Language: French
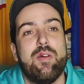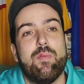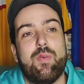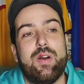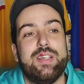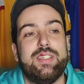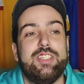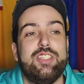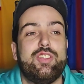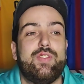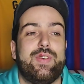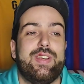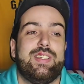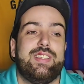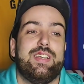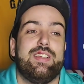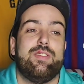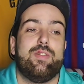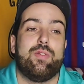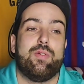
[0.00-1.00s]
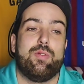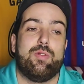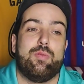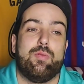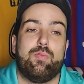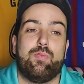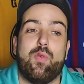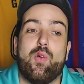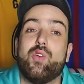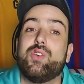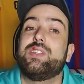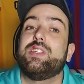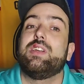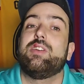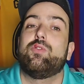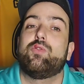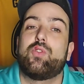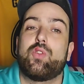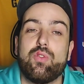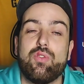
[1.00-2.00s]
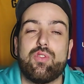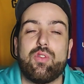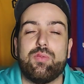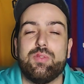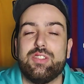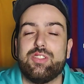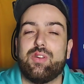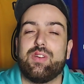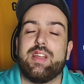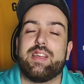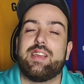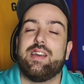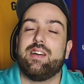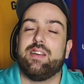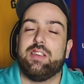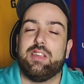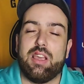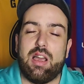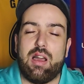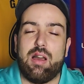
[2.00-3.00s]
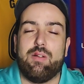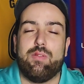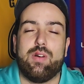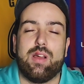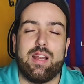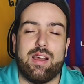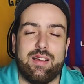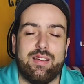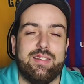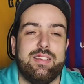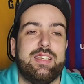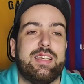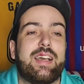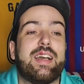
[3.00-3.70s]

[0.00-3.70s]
Moi ici, je vais essayer de poser le truc en me disant les gars, il y a voilà,